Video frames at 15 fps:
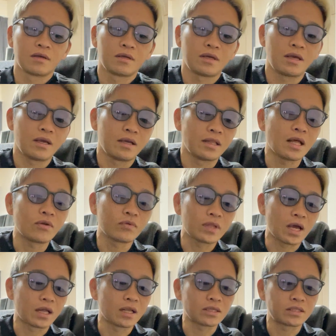えー、なの
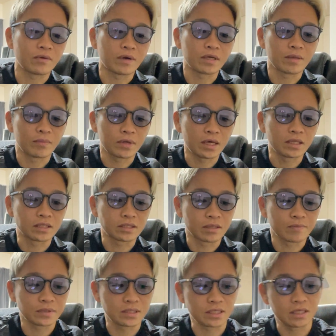で話すってわけでもないですけ
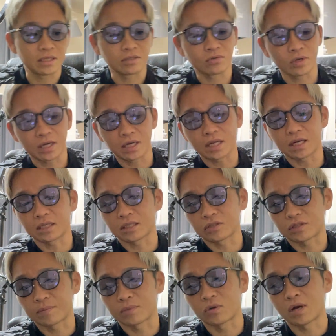ど、別にそれがなかったと
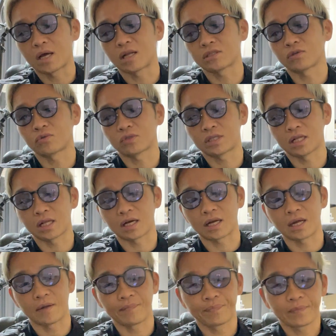しても話そうとしてたか
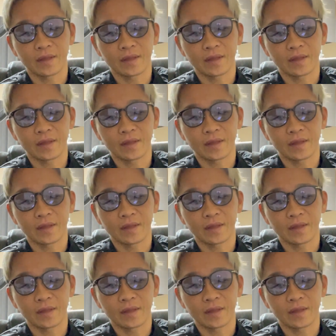ら。